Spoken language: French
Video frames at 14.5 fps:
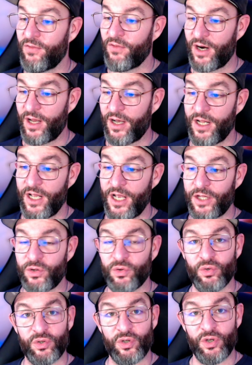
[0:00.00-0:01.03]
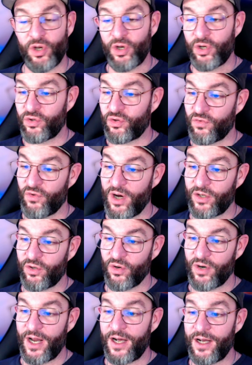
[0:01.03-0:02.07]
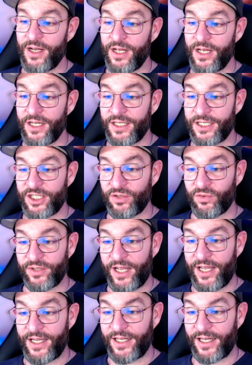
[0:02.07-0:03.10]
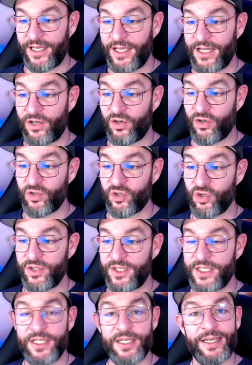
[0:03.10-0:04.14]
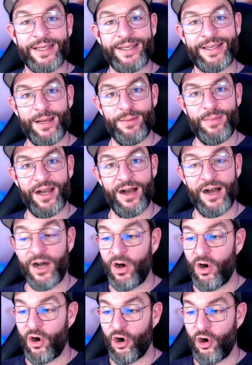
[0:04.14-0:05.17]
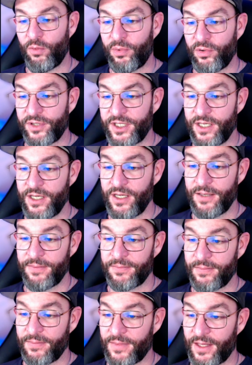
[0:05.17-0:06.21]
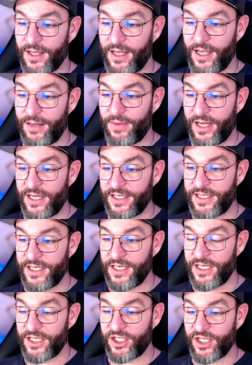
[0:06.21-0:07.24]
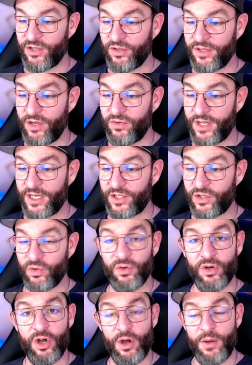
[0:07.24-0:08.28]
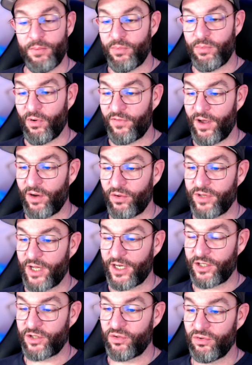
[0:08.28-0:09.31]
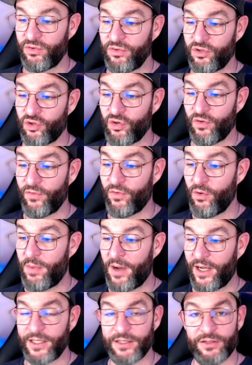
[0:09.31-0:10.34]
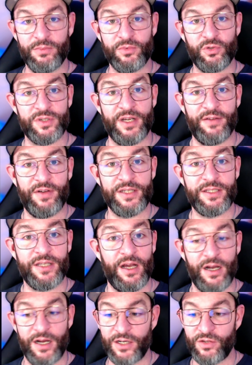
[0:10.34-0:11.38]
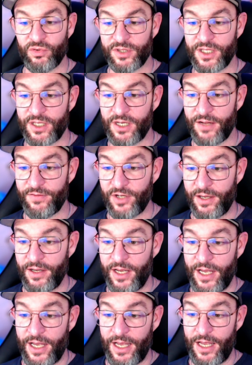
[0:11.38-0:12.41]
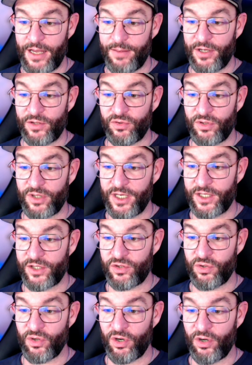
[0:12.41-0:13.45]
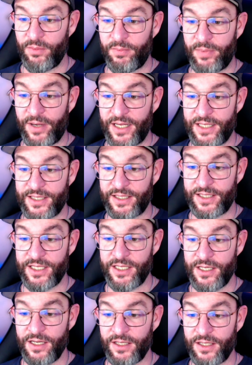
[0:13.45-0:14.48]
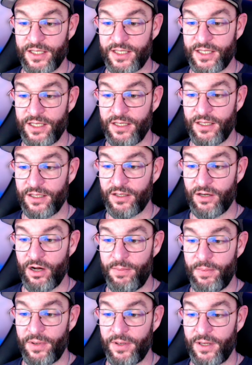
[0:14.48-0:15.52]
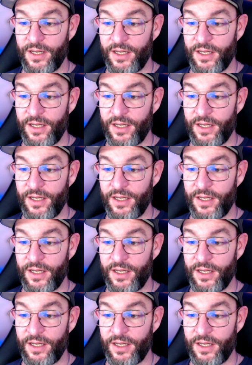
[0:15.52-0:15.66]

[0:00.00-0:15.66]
Voilà. Donc tu vois que là, on a écrit quand je dis caméra en petit, et eh ben, ici j'ai donné une action. Pour faire une action, je veux par exemple que ça fasse un raccourci clavier. Et eh ben tu cliques sur Press Key ici, hop.